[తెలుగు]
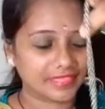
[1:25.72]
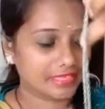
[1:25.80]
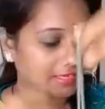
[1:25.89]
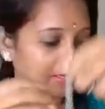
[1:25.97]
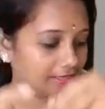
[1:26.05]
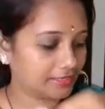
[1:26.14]

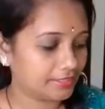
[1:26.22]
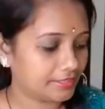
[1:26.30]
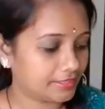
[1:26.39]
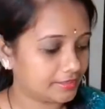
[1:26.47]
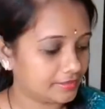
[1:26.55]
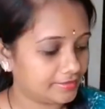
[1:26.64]
అలాగే
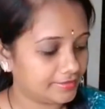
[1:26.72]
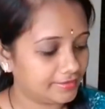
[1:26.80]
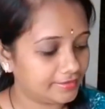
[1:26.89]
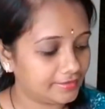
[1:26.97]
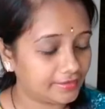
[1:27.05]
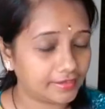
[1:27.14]
దీనికి
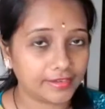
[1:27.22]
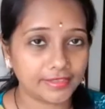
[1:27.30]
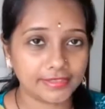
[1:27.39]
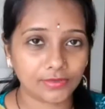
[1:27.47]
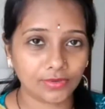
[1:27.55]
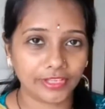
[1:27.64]
ఇయర్
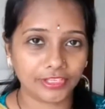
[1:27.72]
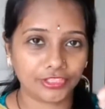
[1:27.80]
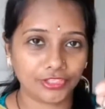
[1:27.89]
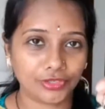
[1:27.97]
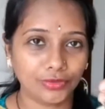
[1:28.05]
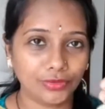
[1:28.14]
రింగ్స్ కూడా
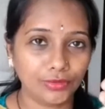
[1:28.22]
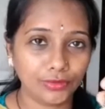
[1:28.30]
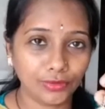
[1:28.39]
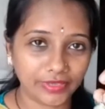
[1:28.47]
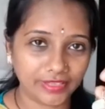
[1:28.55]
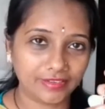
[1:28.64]
ఇచ్చారు
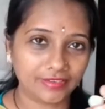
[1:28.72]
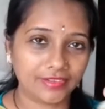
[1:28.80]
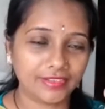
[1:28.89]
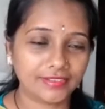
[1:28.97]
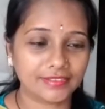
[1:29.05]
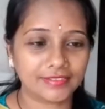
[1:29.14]
హుక్ ఇయర్
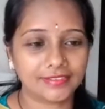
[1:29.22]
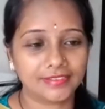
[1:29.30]
రింగ్స్